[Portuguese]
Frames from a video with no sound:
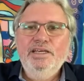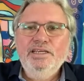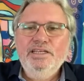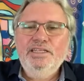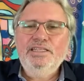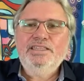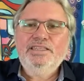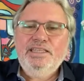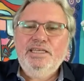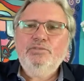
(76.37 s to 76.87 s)
que
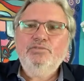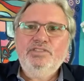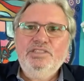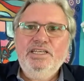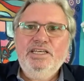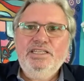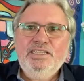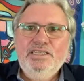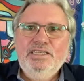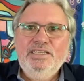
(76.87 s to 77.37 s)
tenho
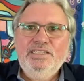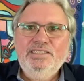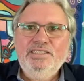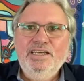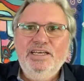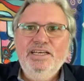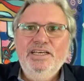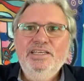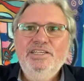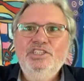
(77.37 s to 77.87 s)

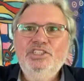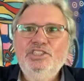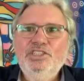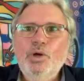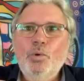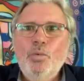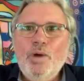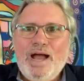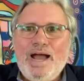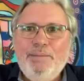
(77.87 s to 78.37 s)
certeza
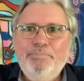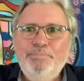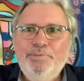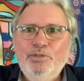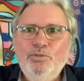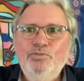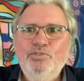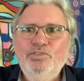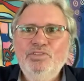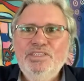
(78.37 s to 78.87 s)
estão
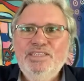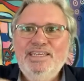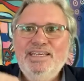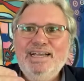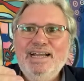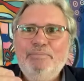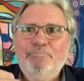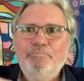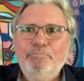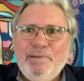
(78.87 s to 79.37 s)
aptos e
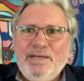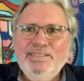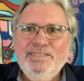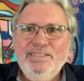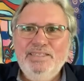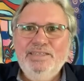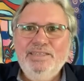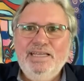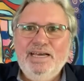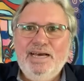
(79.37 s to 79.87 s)

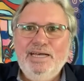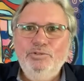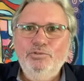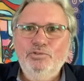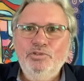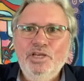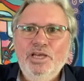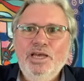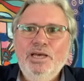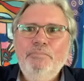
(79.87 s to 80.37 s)
capacitados